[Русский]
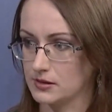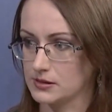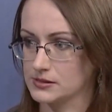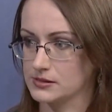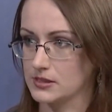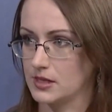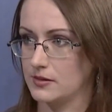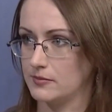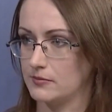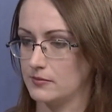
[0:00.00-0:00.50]

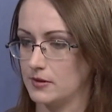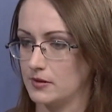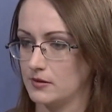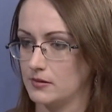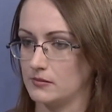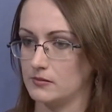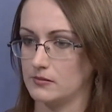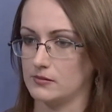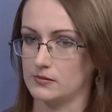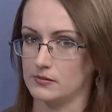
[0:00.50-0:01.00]

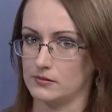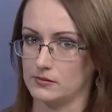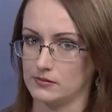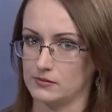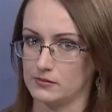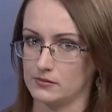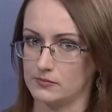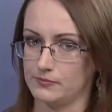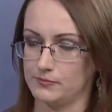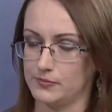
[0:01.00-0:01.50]

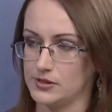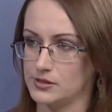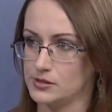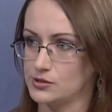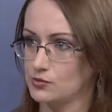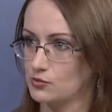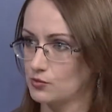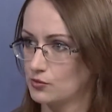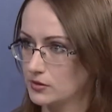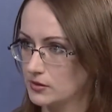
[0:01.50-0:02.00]
касаемо
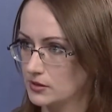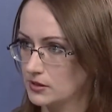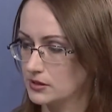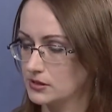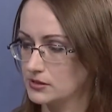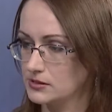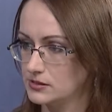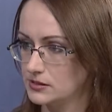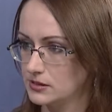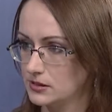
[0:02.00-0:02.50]

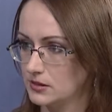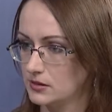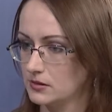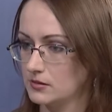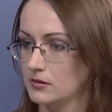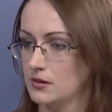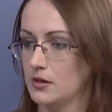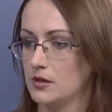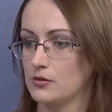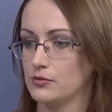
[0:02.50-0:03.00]
пенсионных
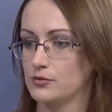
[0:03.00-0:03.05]
дел,